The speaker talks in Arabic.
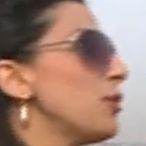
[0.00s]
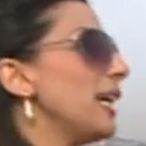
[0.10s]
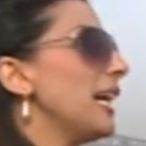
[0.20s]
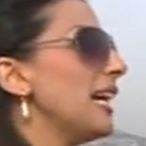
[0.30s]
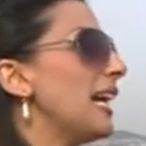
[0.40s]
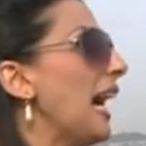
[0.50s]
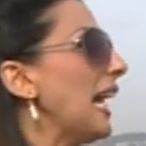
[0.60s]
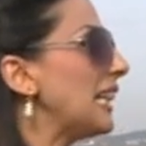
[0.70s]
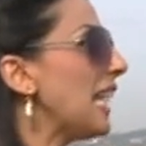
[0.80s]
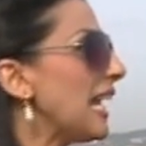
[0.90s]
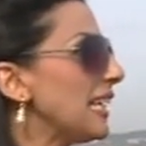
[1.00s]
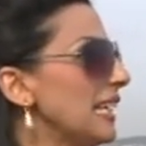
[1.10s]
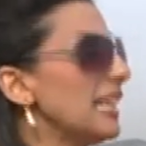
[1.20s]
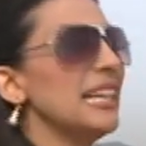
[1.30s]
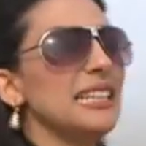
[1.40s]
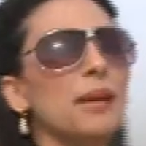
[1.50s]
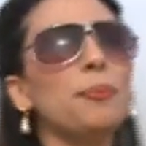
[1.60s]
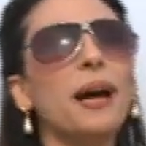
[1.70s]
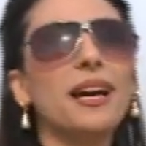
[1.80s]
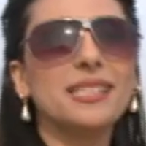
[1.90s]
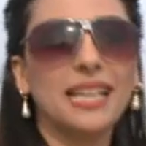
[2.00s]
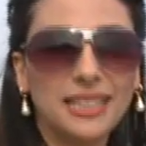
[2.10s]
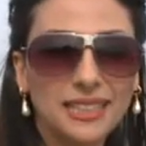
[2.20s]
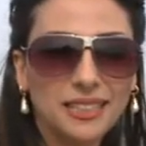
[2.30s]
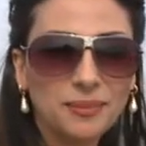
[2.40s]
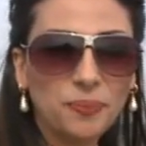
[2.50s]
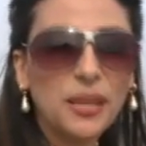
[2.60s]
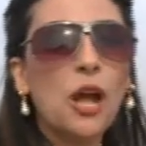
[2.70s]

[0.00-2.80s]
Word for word: فوق شويه هتلاقي تبه خاصه جدا